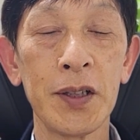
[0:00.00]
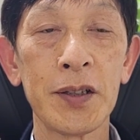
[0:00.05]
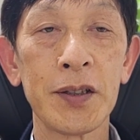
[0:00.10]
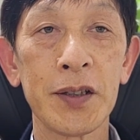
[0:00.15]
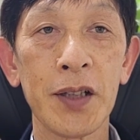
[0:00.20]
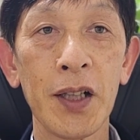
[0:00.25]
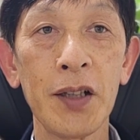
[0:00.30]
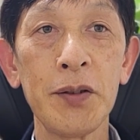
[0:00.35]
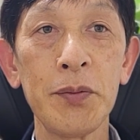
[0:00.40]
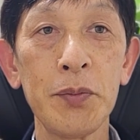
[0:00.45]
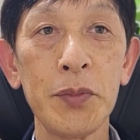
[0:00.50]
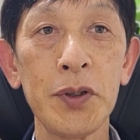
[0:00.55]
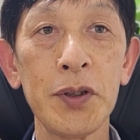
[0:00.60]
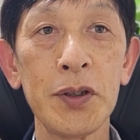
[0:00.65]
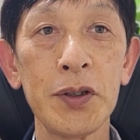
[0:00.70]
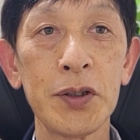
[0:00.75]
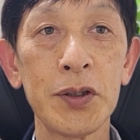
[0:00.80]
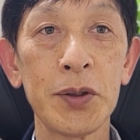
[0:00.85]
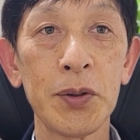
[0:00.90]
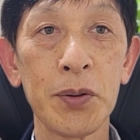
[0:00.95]
催
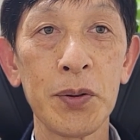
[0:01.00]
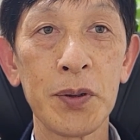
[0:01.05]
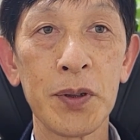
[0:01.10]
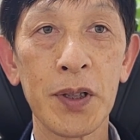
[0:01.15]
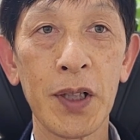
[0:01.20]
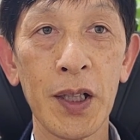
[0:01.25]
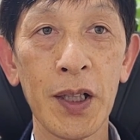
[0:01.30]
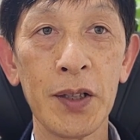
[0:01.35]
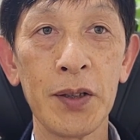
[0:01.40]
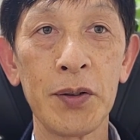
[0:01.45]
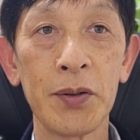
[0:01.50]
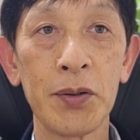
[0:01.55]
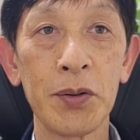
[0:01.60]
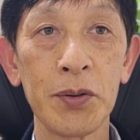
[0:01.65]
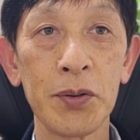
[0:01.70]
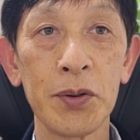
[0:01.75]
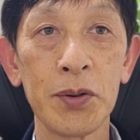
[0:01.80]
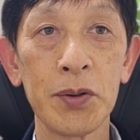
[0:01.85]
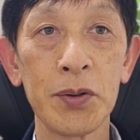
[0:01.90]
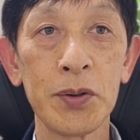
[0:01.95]
眠状態
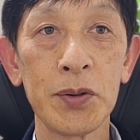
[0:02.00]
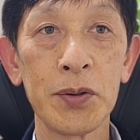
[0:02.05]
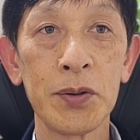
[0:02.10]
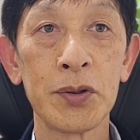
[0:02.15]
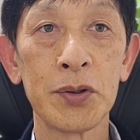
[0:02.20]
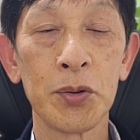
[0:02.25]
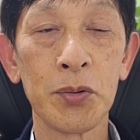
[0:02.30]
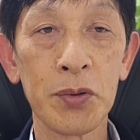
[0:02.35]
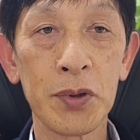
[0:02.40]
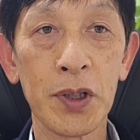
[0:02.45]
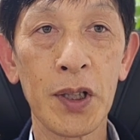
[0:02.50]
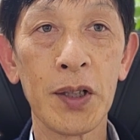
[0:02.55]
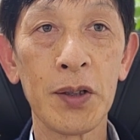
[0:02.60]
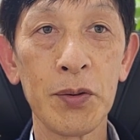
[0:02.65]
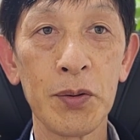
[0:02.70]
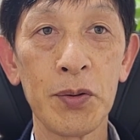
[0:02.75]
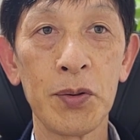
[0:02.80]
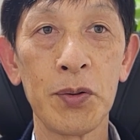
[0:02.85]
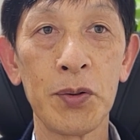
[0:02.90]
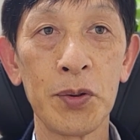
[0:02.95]
という状態
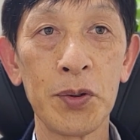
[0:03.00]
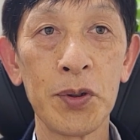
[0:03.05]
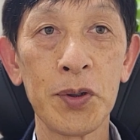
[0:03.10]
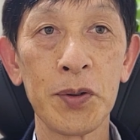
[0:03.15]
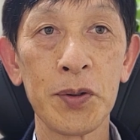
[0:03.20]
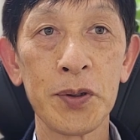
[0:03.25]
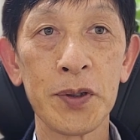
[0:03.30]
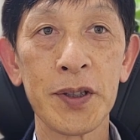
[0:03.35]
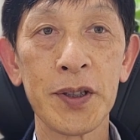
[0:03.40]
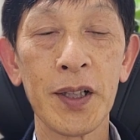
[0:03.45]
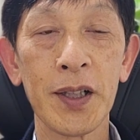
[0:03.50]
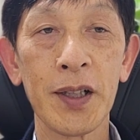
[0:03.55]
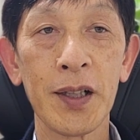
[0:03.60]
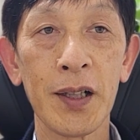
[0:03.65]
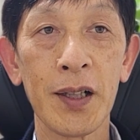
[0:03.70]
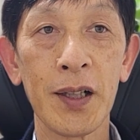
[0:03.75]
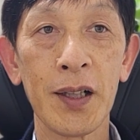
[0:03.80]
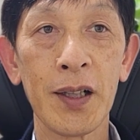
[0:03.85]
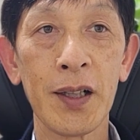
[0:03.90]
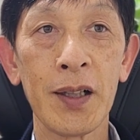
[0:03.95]
を応用しな
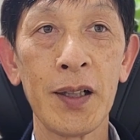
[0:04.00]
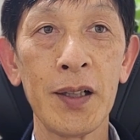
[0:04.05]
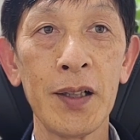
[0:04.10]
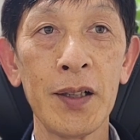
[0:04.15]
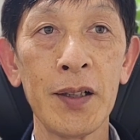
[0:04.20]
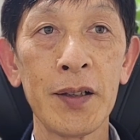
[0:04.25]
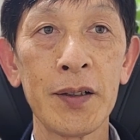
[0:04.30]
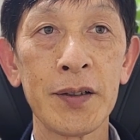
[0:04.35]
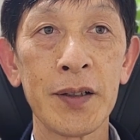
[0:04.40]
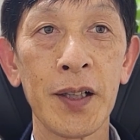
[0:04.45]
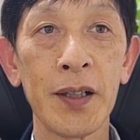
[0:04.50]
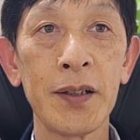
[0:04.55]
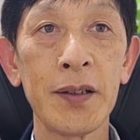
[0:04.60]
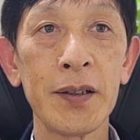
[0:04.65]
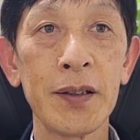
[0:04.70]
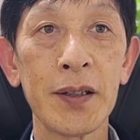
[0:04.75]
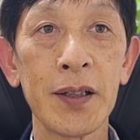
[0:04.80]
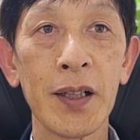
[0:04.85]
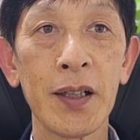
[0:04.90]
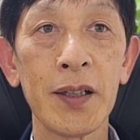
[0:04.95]
がら、
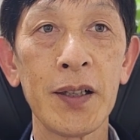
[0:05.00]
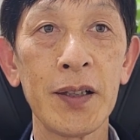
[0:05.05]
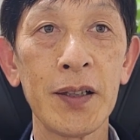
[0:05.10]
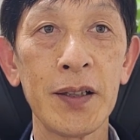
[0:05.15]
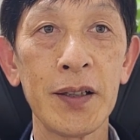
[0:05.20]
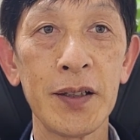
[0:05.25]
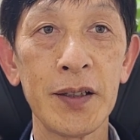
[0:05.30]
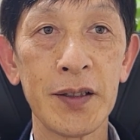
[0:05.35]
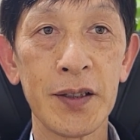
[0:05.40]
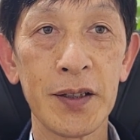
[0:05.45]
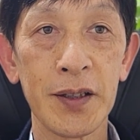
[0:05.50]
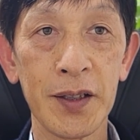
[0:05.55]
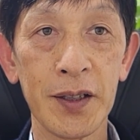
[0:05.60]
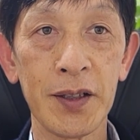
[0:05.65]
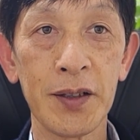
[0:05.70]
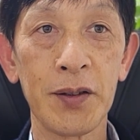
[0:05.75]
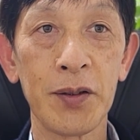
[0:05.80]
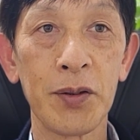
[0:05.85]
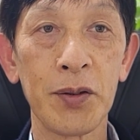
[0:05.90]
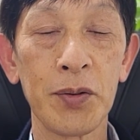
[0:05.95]
潜在意
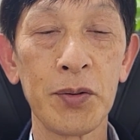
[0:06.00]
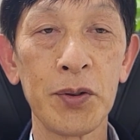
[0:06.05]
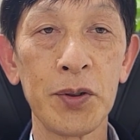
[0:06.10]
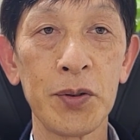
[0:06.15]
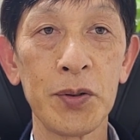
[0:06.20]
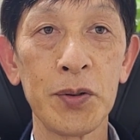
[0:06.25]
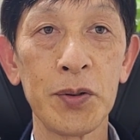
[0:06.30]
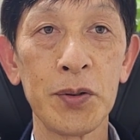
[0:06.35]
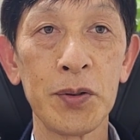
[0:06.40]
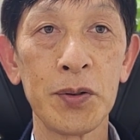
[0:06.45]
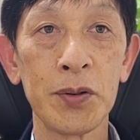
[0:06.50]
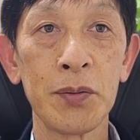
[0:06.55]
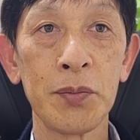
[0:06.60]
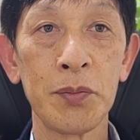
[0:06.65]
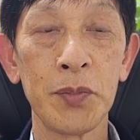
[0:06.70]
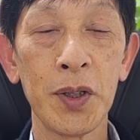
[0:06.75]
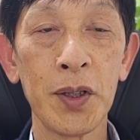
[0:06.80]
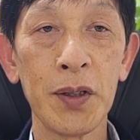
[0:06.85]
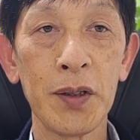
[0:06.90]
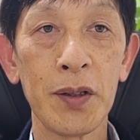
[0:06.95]
識という
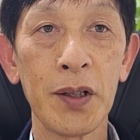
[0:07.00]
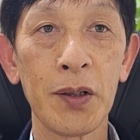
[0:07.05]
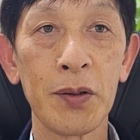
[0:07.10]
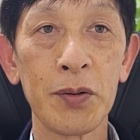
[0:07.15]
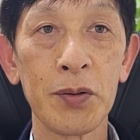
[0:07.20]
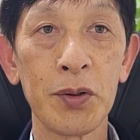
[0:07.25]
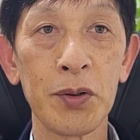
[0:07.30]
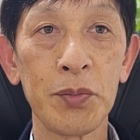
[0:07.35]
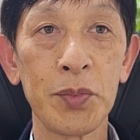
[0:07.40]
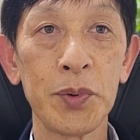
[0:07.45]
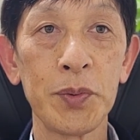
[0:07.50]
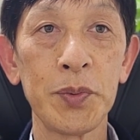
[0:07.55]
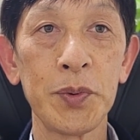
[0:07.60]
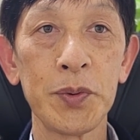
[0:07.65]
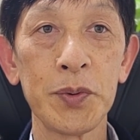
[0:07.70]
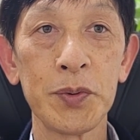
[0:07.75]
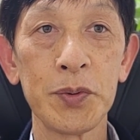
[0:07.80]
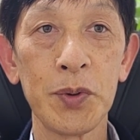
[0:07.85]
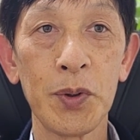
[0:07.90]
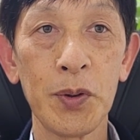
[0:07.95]
メンタルの部
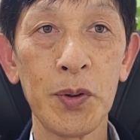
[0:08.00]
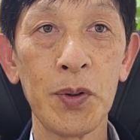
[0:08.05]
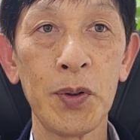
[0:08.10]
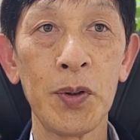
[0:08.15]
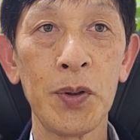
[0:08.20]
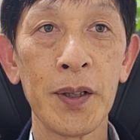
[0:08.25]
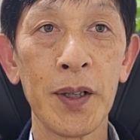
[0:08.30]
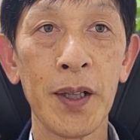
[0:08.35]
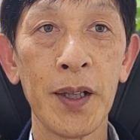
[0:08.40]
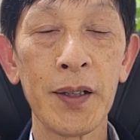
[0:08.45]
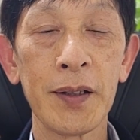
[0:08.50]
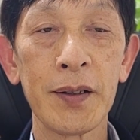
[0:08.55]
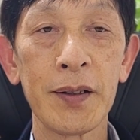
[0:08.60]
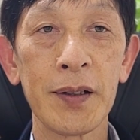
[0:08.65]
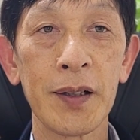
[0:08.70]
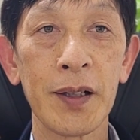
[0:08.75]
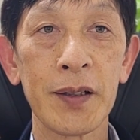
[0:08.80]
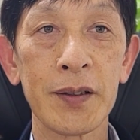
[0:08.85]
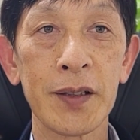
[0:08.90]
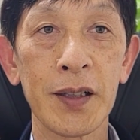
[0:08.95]
分を変
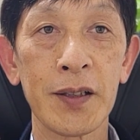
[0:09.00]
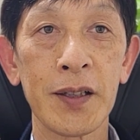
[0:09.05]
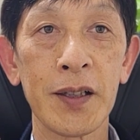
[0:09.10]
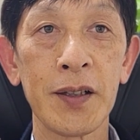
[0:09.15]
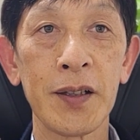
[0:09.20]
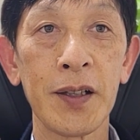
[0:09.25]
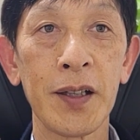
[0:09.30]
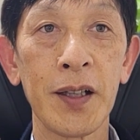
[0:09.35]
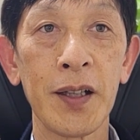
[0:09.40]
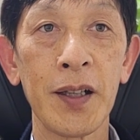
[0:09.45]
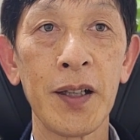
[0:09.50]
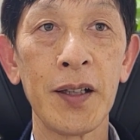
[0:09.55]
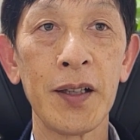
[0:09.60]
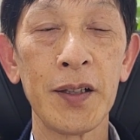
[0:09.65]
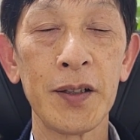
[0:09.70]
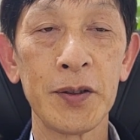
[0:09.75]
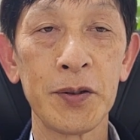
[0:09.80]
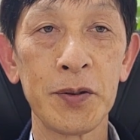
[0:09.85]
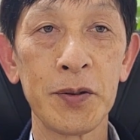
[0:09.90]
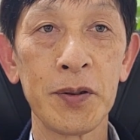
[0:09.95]
化させて
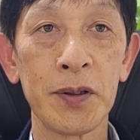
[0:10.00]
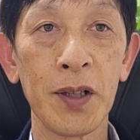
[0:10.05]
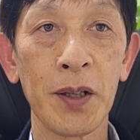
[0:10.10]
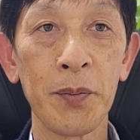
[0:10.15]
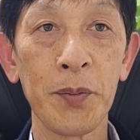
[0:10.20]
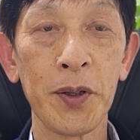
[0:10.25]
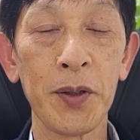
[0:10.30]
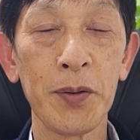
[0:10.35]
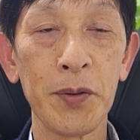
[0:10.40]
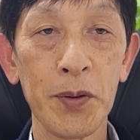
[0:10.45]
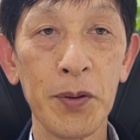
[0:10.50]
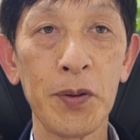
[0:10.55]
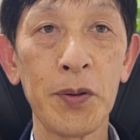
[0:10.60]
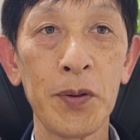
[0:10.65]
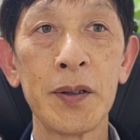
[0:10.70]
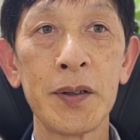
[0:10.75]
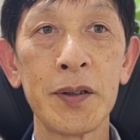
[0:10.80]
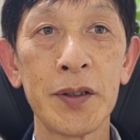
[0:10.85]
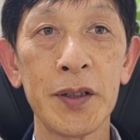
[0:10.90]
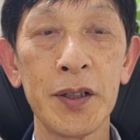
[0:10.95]
いくため
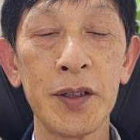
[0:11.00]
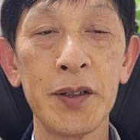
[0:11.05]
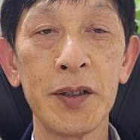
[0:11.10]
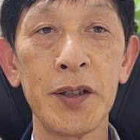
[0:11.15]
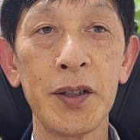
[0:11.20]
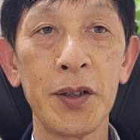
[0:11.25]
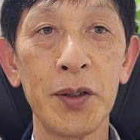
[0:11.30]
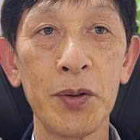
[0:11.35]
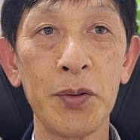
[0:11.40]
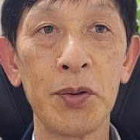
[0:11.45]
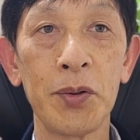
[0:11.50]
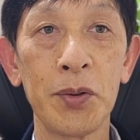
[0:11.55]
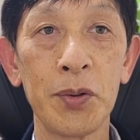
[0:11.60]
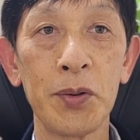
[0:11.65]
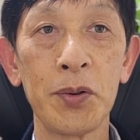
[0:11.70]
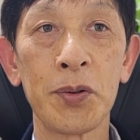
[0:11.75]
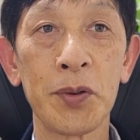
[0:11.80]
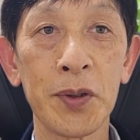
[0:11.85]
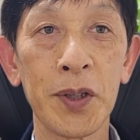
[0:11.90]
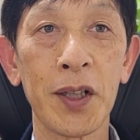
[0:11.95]
の心理療
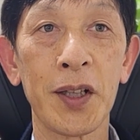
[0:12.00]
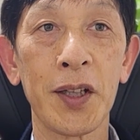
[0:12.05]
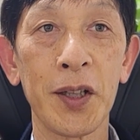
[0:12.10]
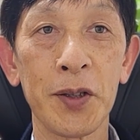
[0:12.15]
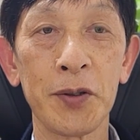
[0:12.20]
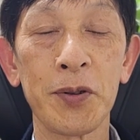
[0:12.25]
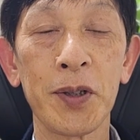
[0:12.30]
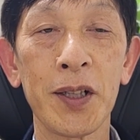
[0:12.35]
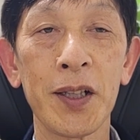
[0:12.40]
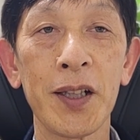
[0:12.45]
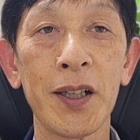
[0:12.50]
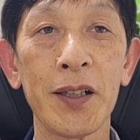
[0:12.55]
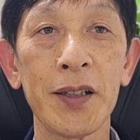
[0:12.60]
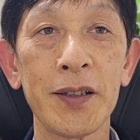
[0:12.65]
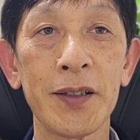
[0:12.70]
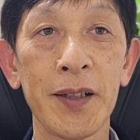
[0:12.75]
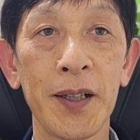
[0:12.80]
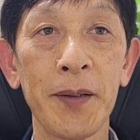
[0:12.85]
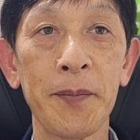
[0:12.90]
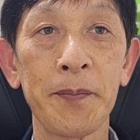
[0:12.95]
法を行っていくわけなん
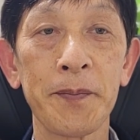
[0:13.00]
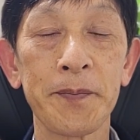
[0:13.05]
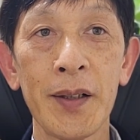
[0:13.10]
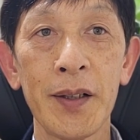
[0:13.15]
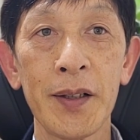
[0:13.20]
ですね。